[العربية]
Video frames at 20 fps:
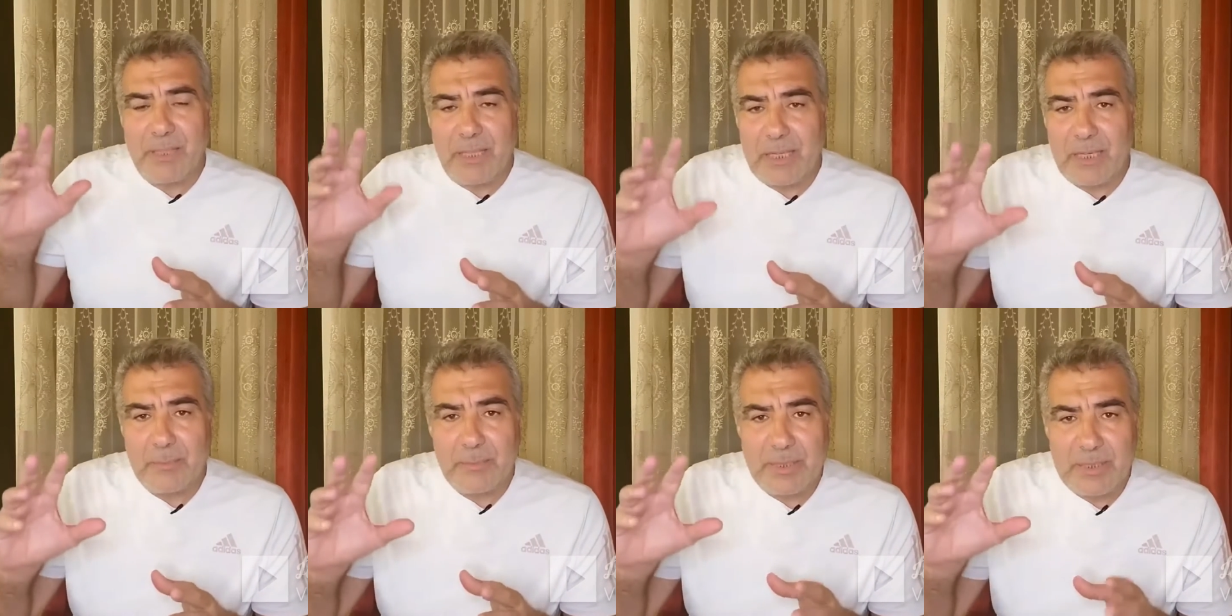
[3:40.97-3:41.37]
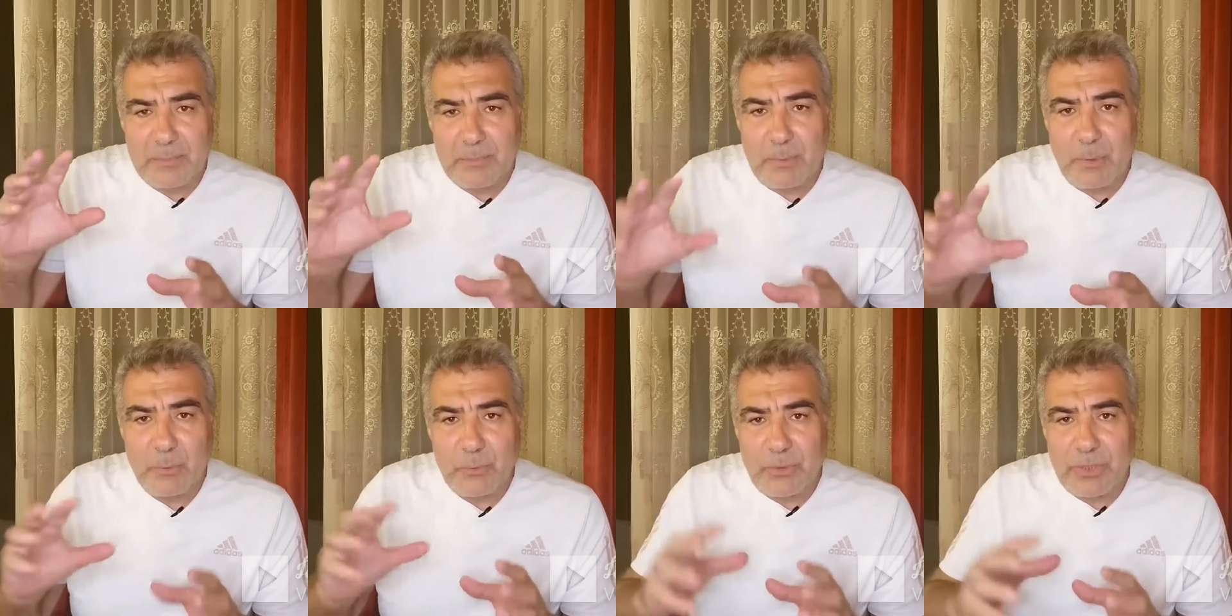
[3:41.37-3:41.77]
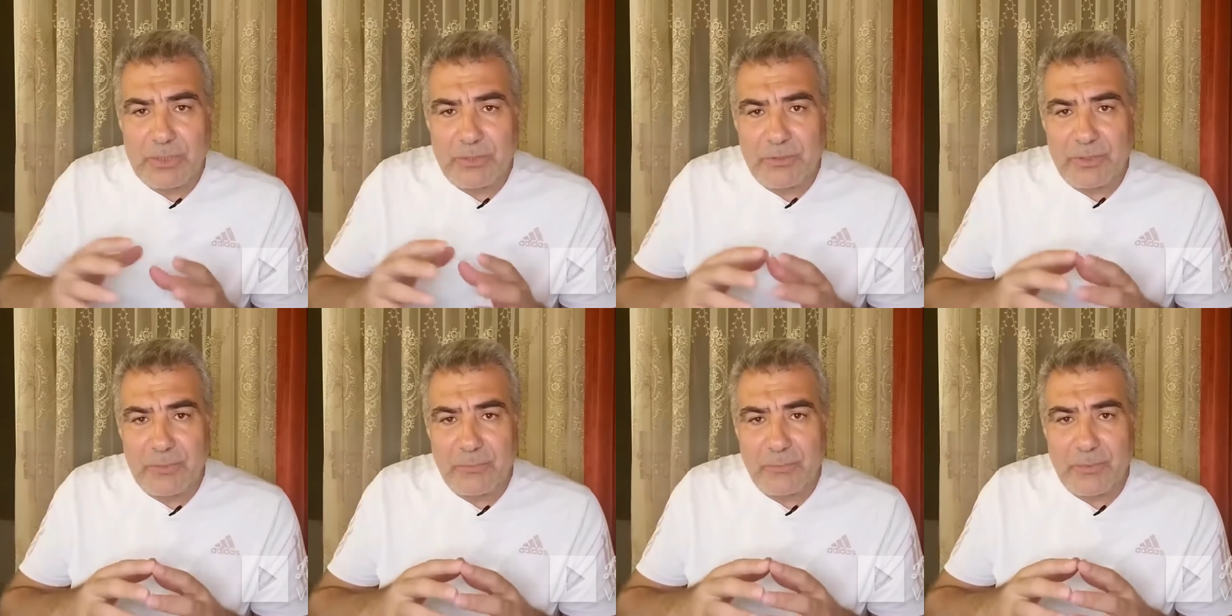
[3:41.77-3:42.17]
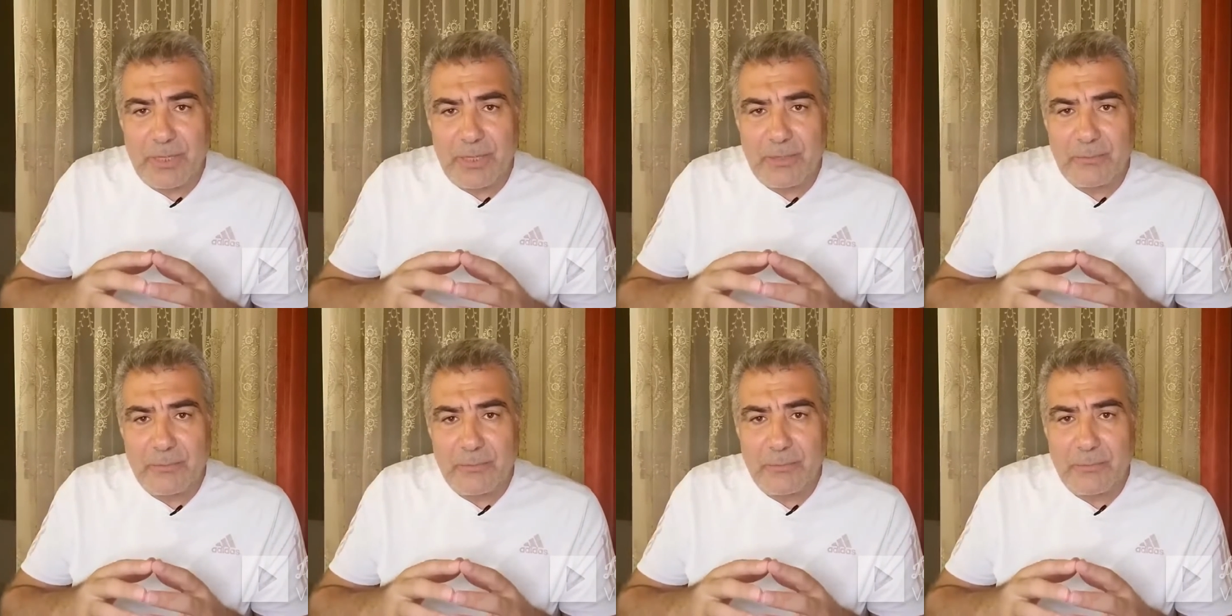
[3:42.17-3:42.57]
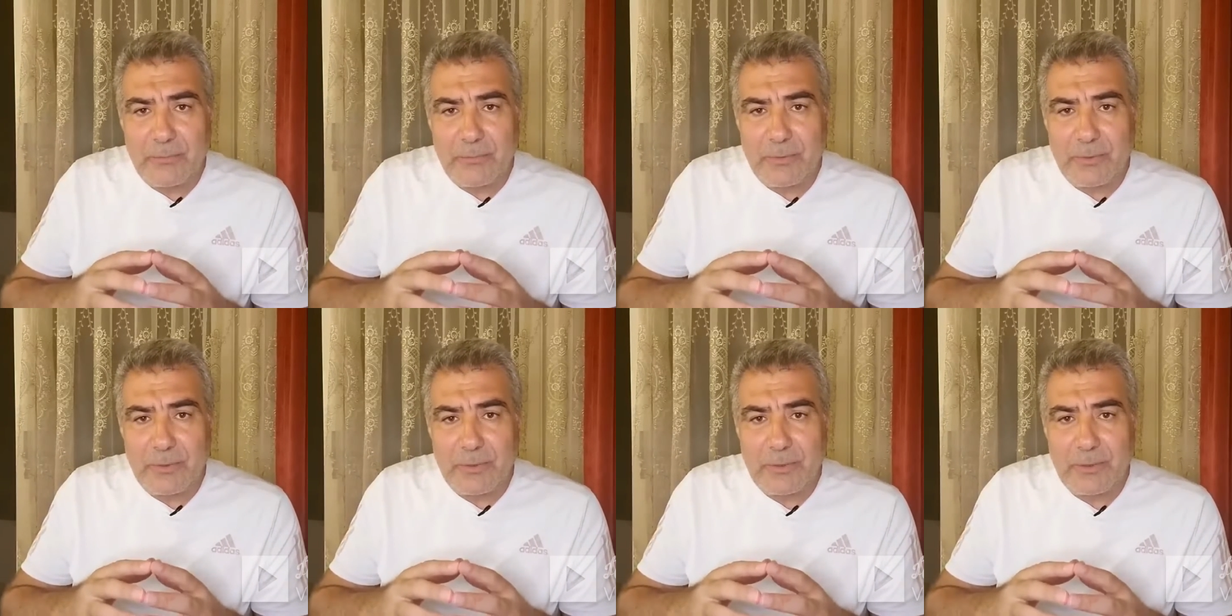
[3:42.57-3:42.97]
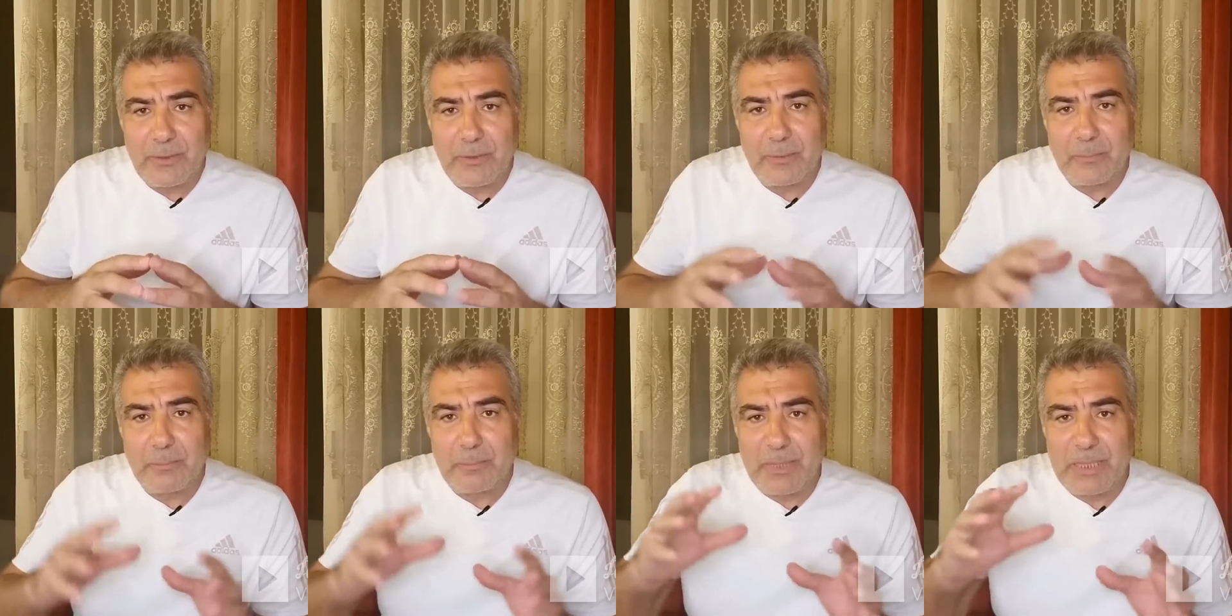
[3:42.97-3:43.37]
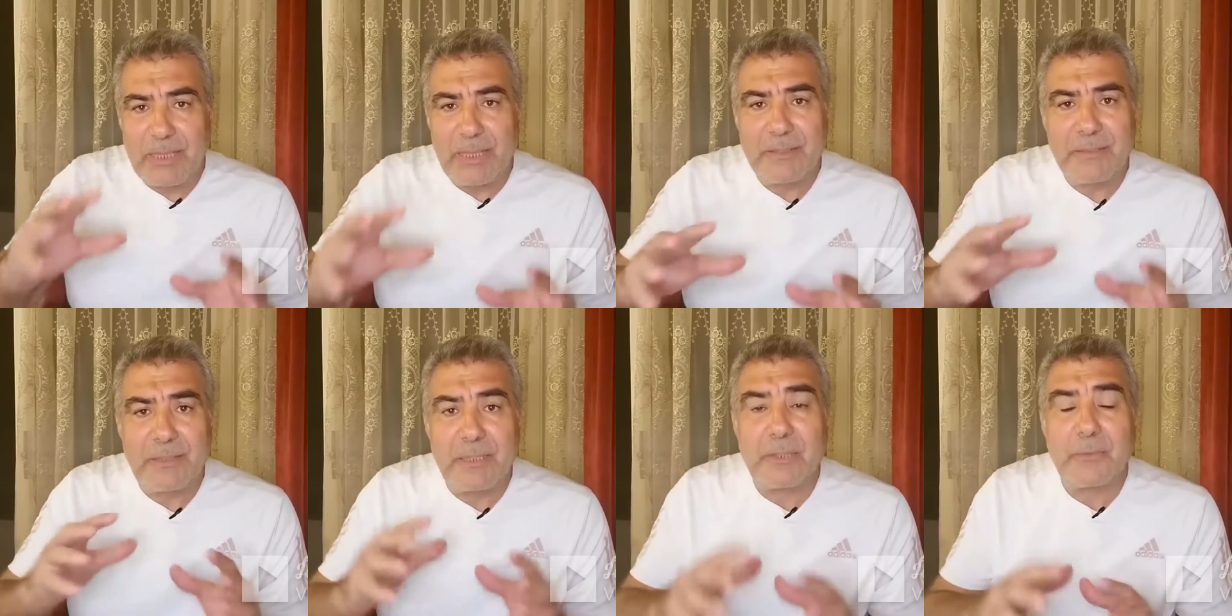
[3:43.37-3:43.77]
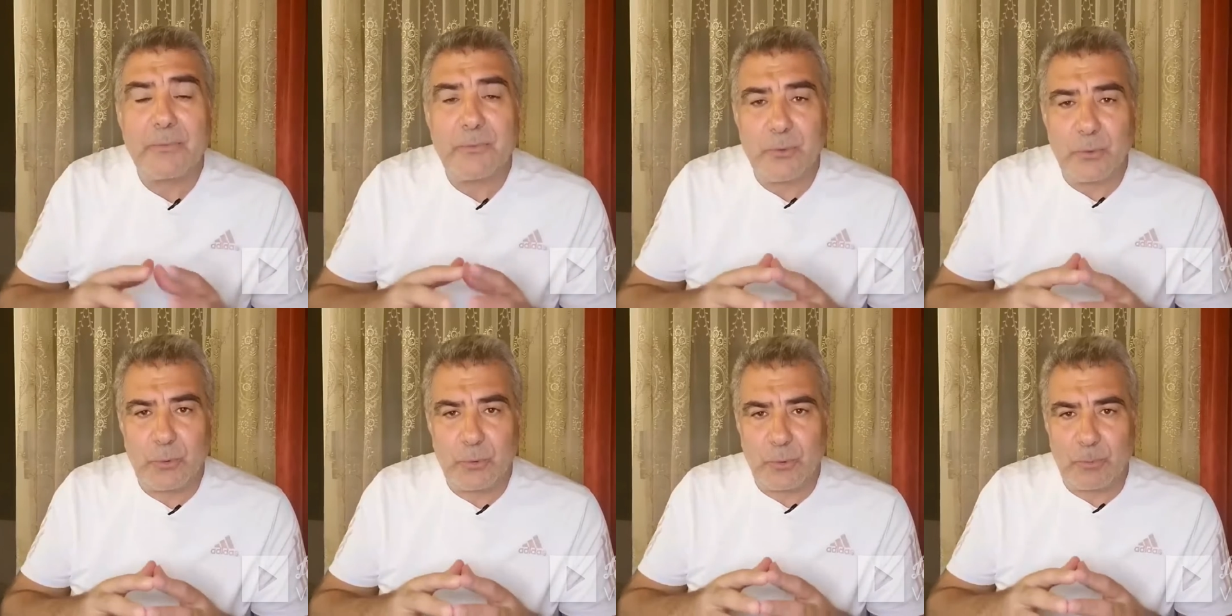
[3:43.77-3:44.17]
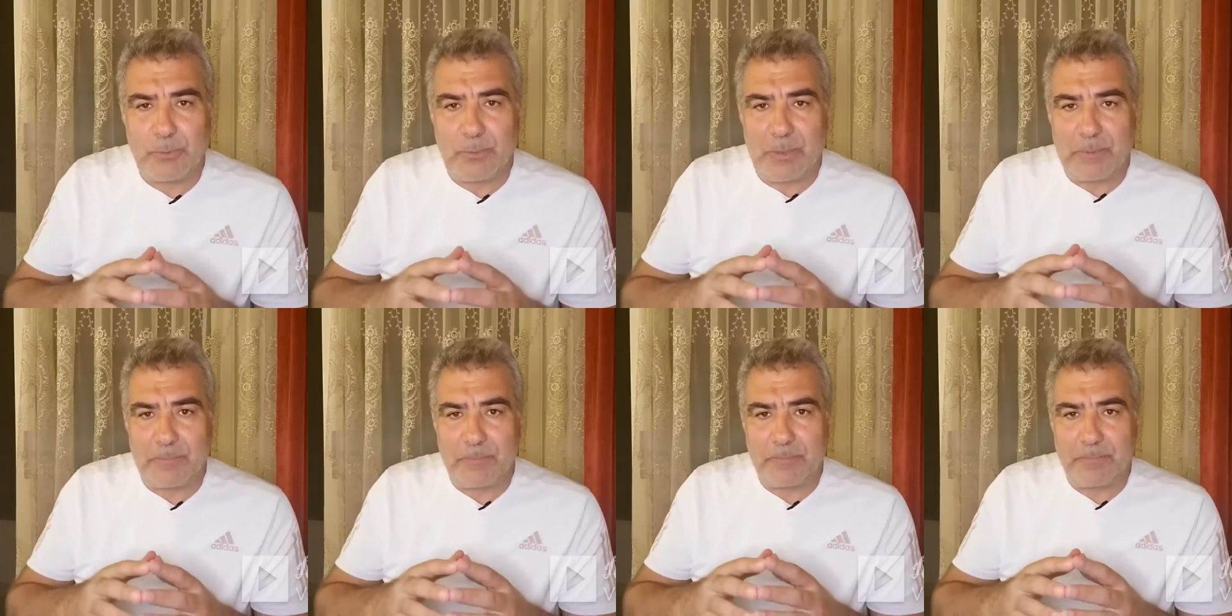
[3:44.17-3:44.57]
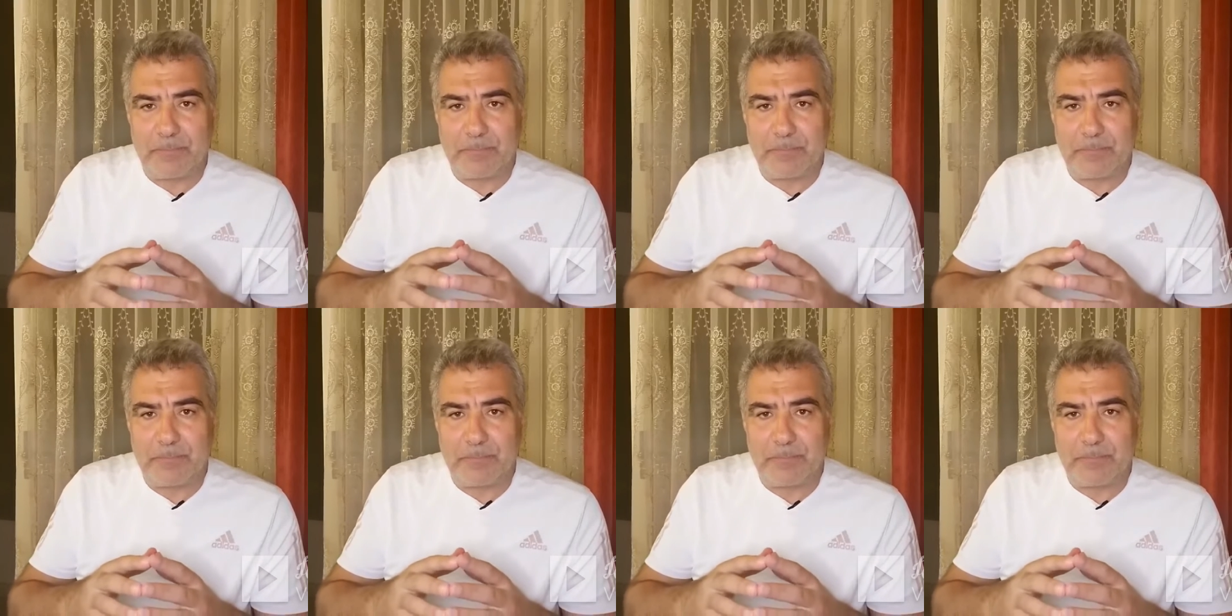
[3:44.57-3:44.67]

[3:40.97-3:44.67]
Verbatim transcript: ضربت موجة جفاف مناطق في أوروبا